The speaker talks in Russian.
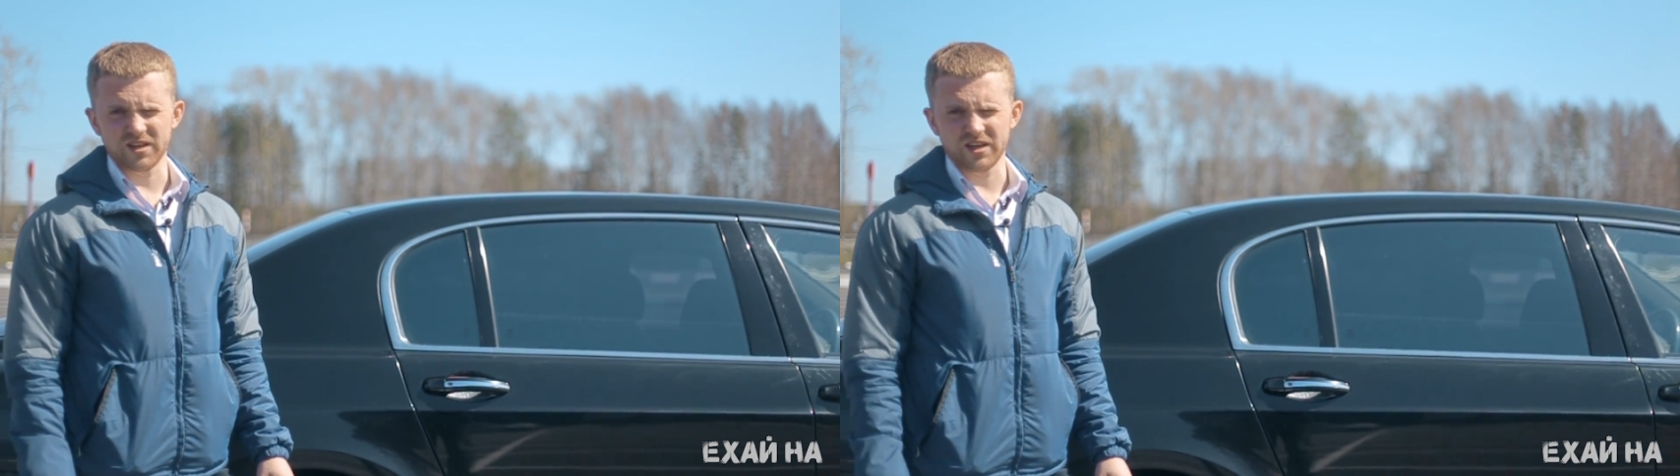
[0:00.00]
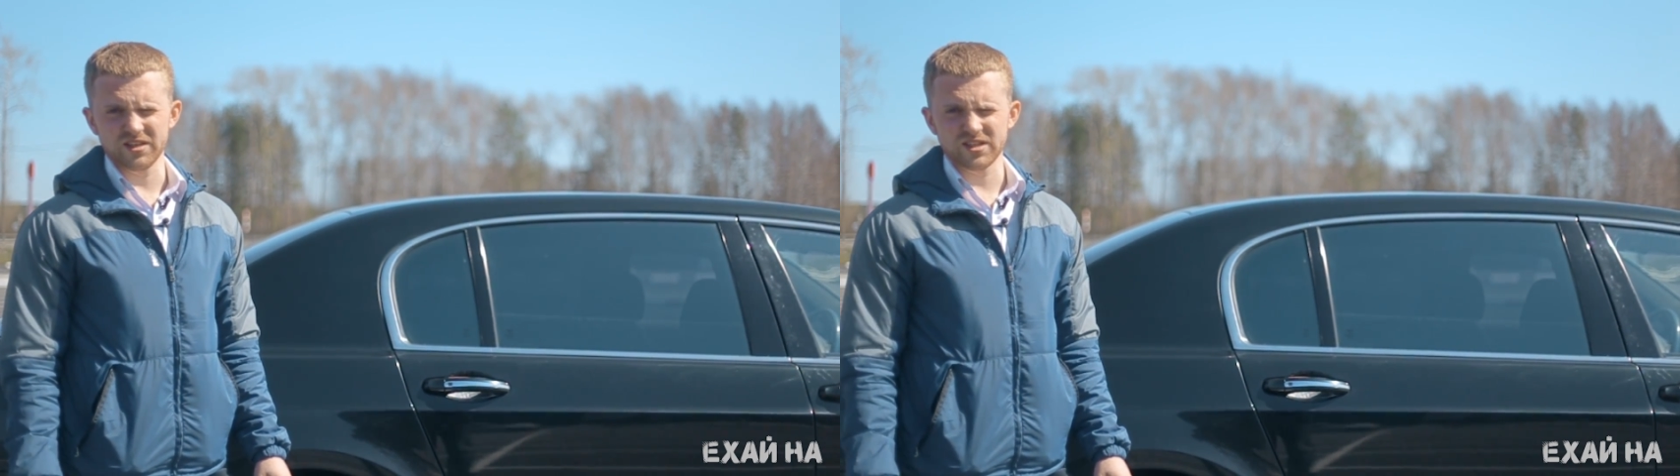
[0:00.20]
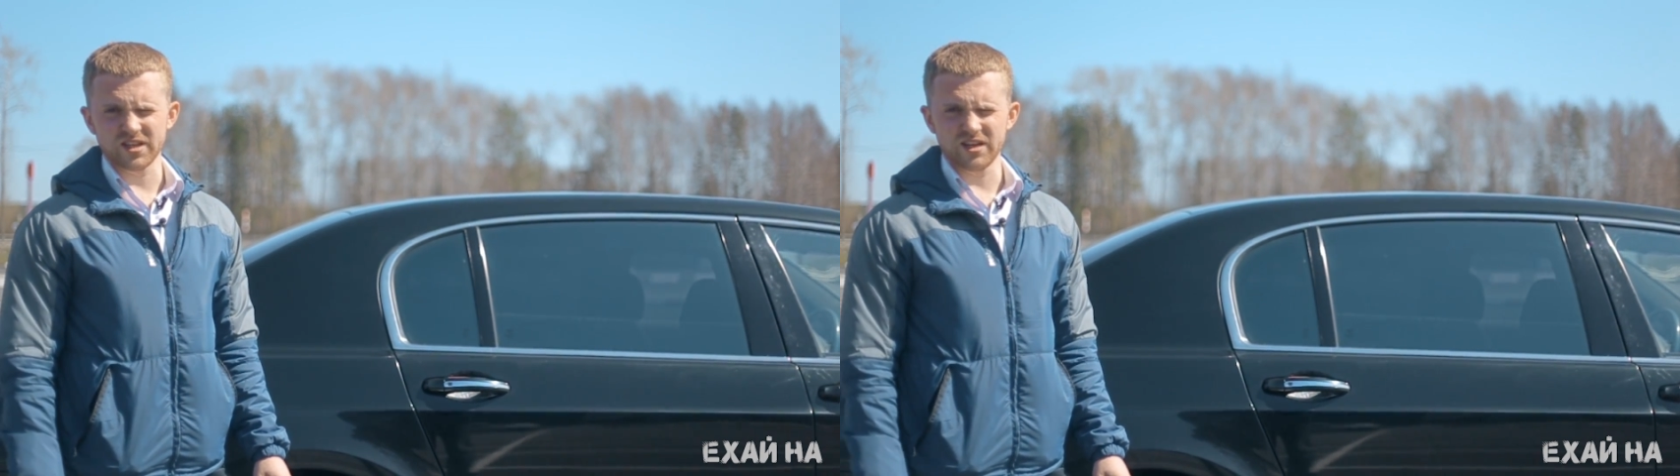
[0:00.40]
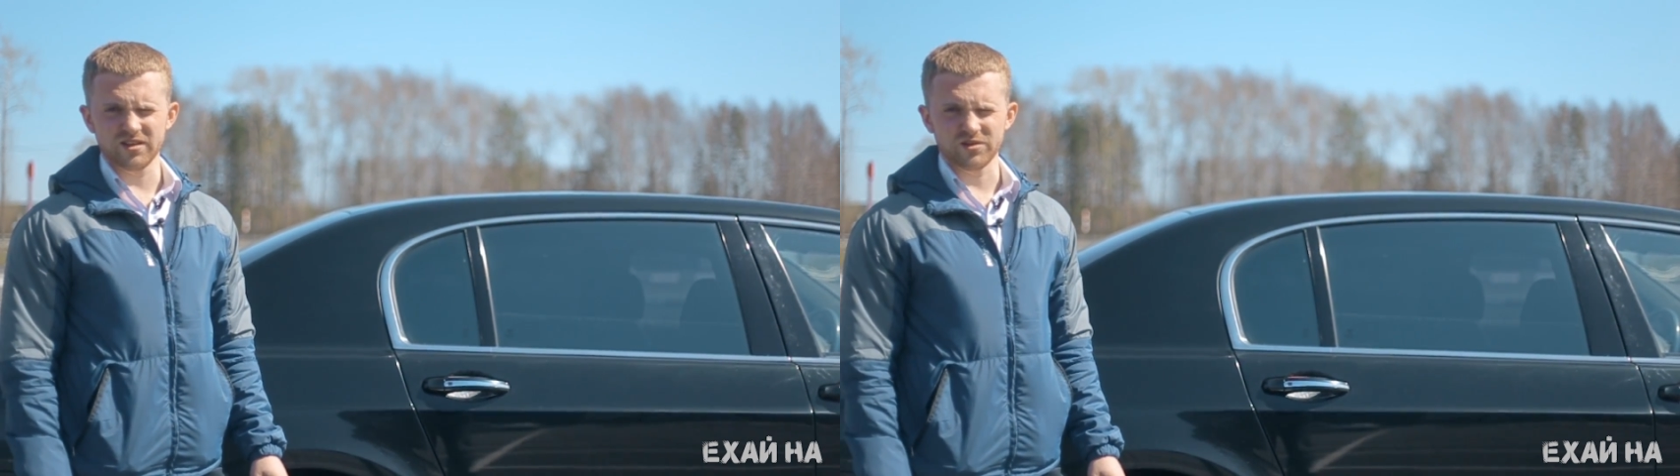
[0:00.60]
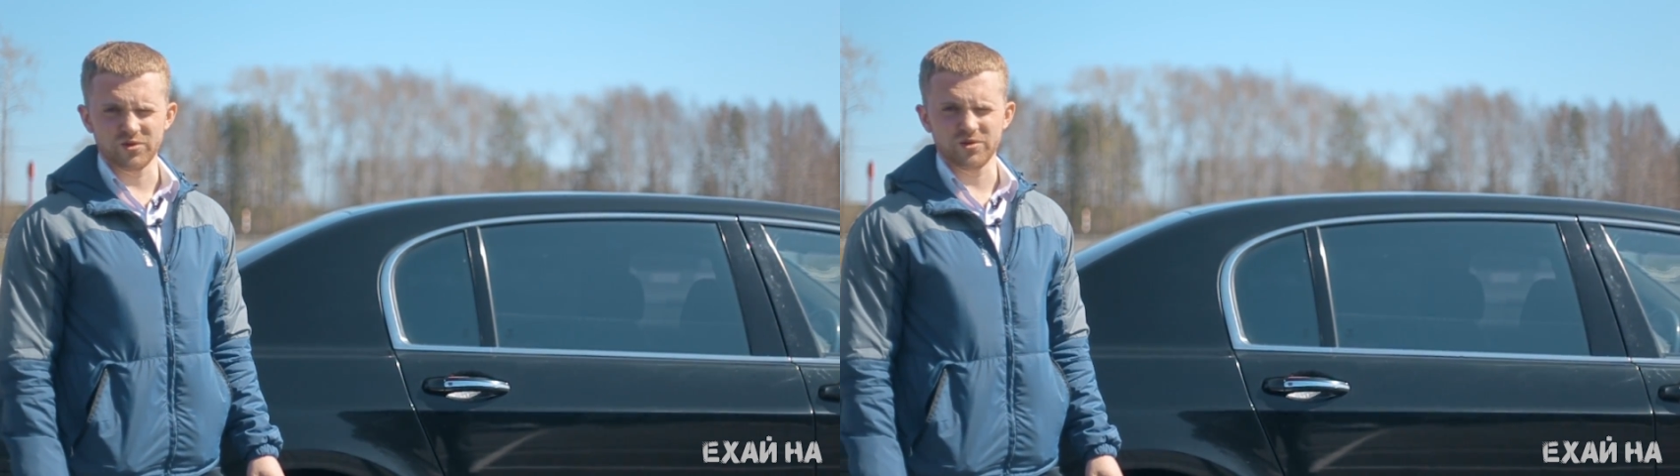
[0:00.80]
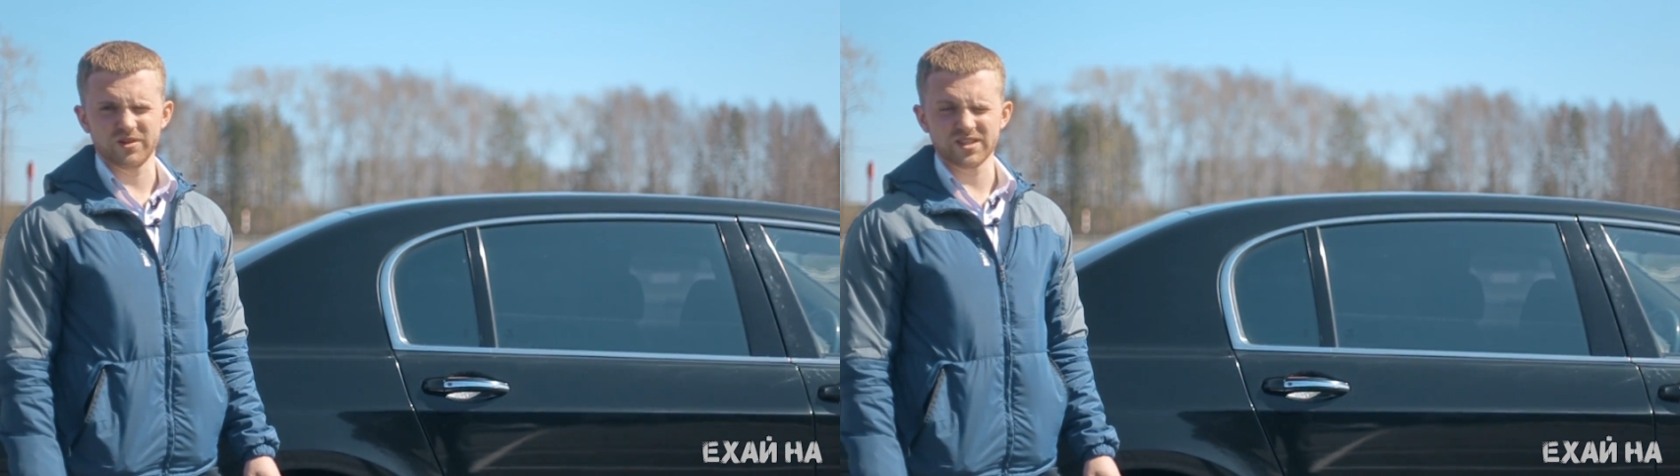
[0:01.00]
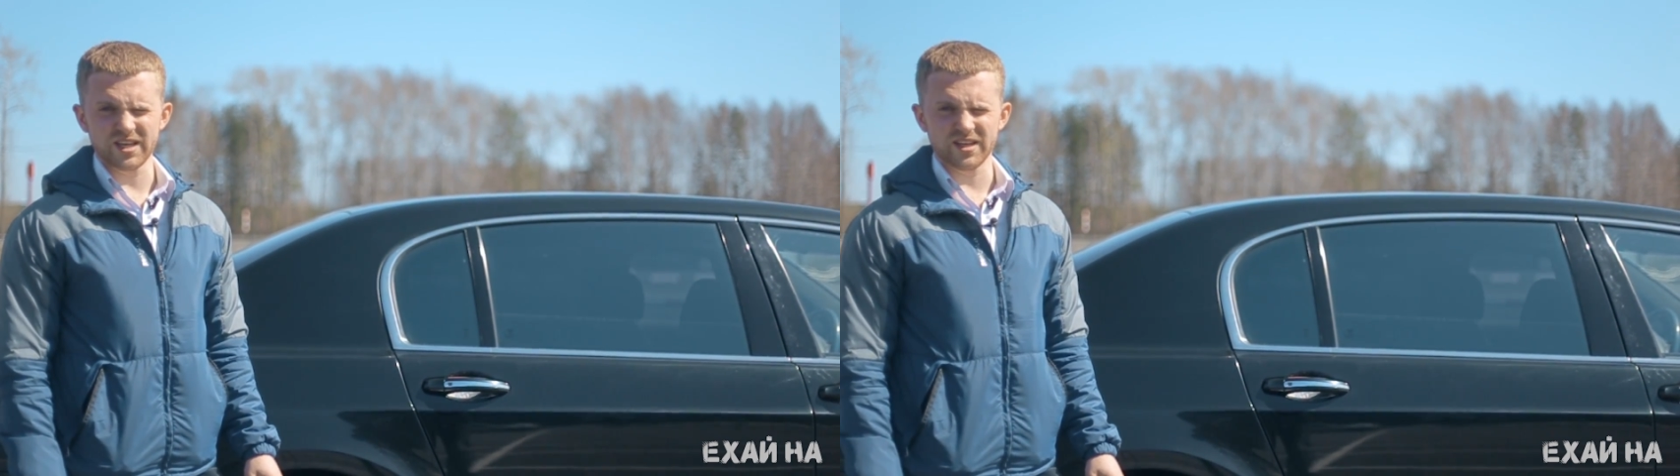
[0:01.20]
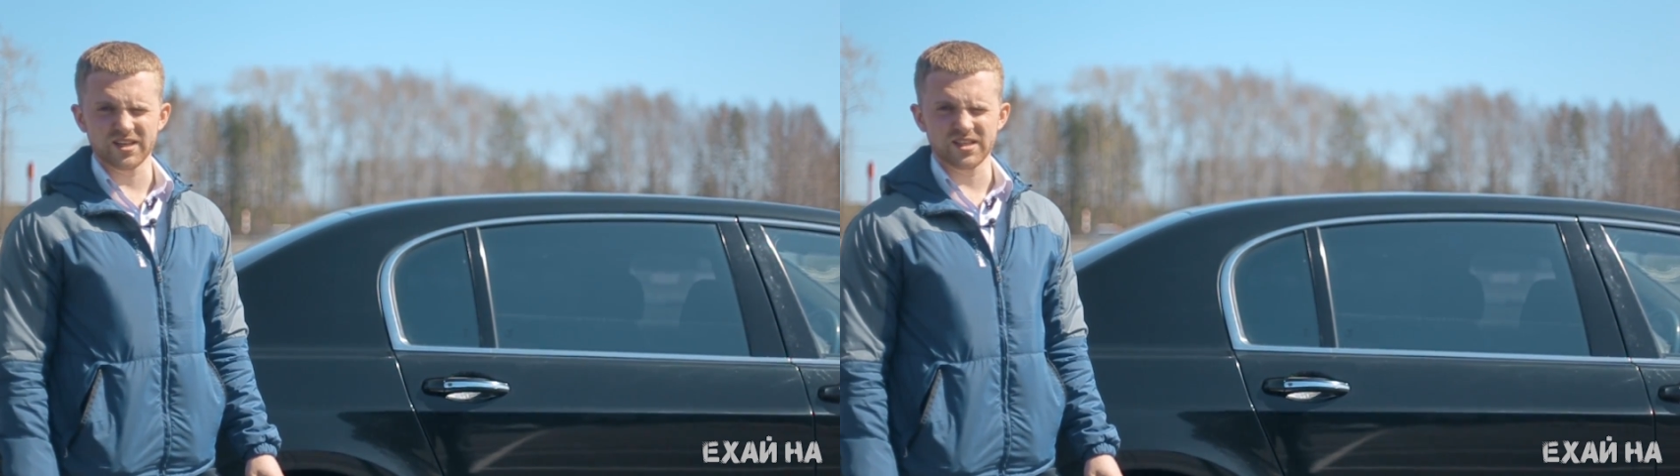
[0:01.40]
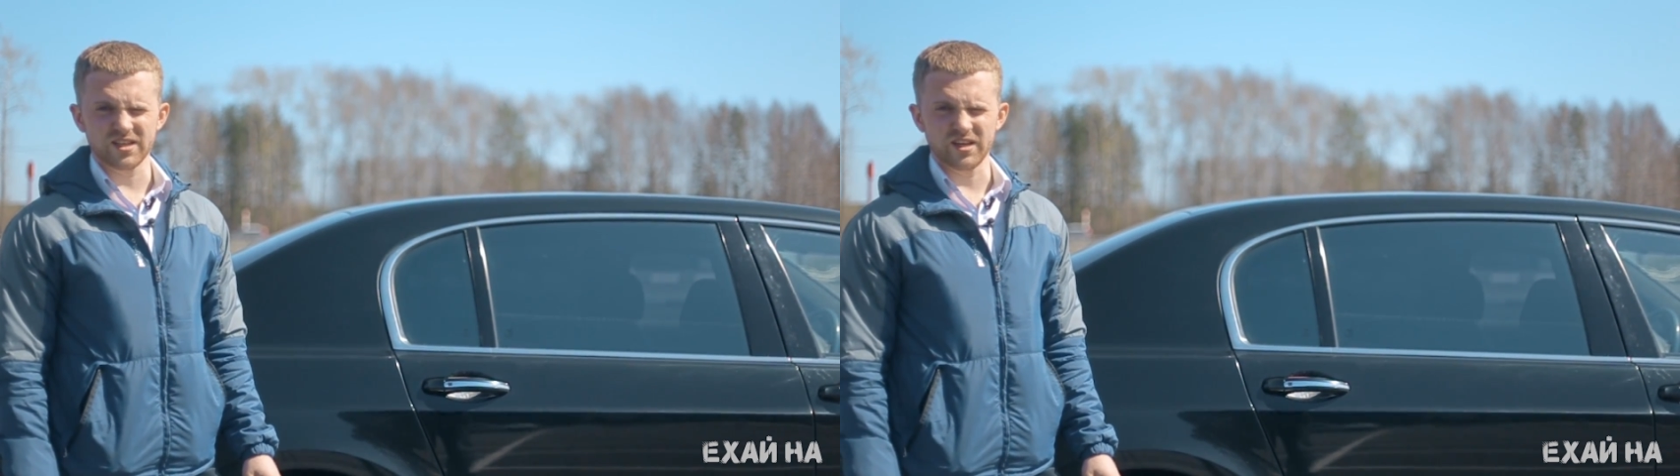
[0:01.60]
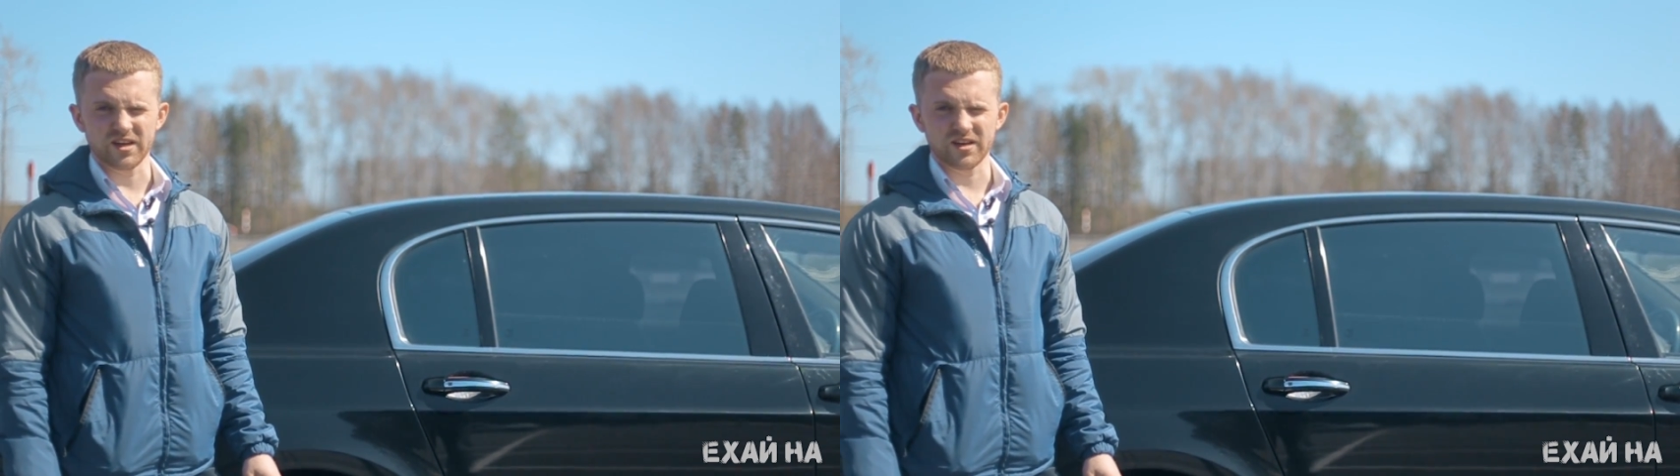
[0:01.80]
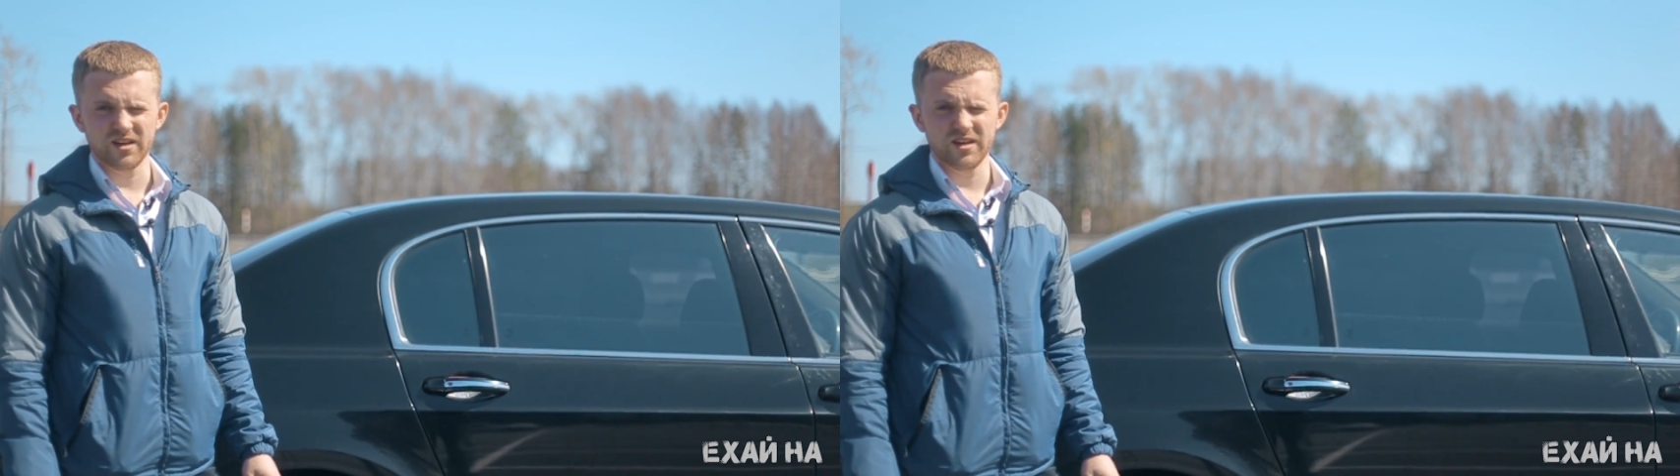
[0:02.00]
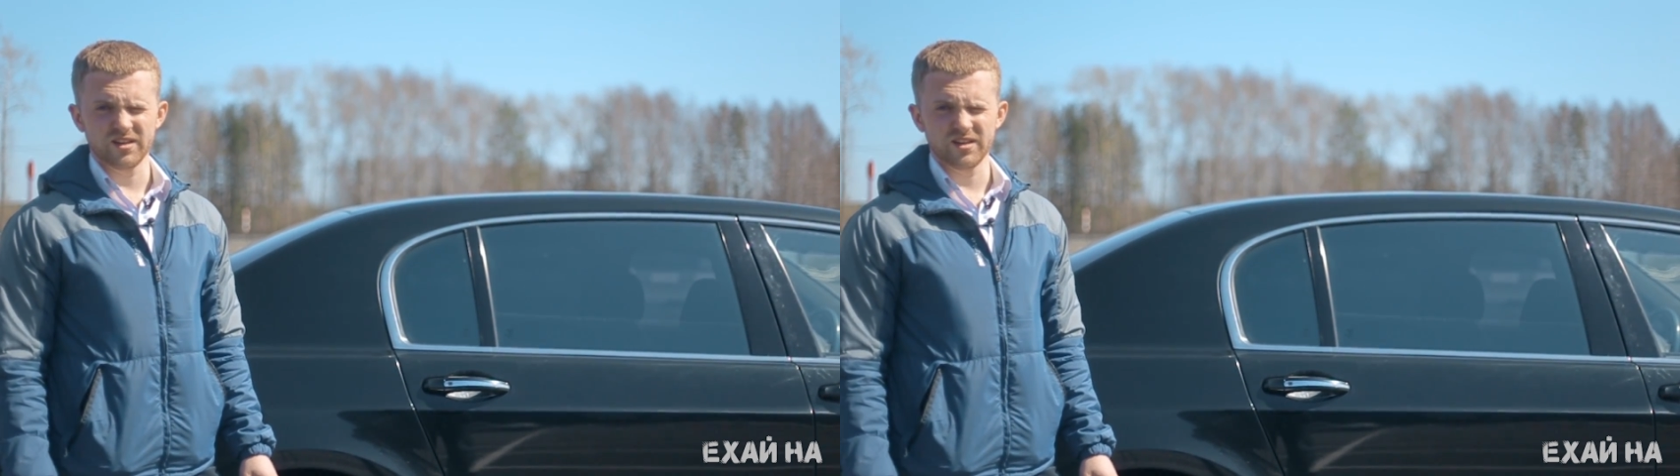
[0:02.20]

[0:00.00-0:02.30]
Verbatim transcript: как ни странно, но на задних сиденьях.